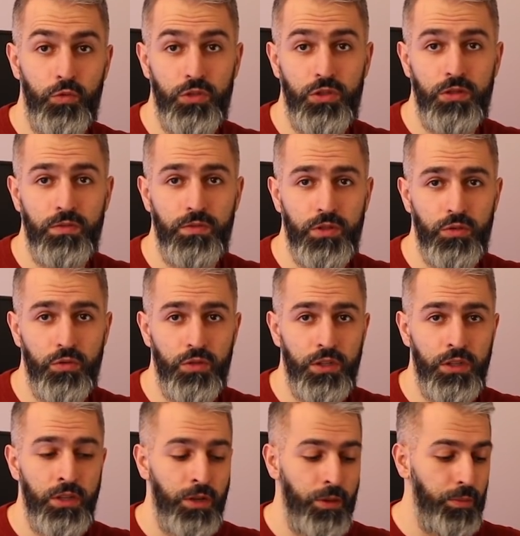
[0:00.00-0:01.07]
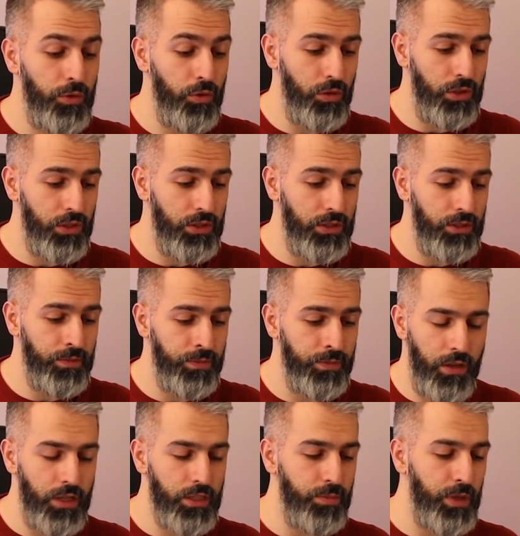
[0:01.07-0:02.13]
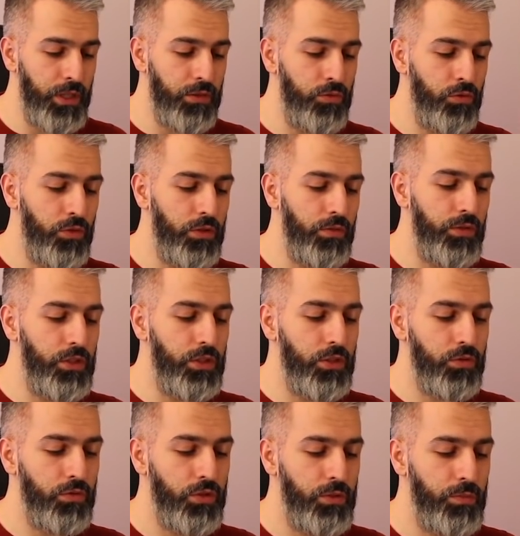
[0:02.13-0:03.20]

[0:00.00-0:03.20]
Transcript: очень высокой плотности. Эти банкноты выдерживают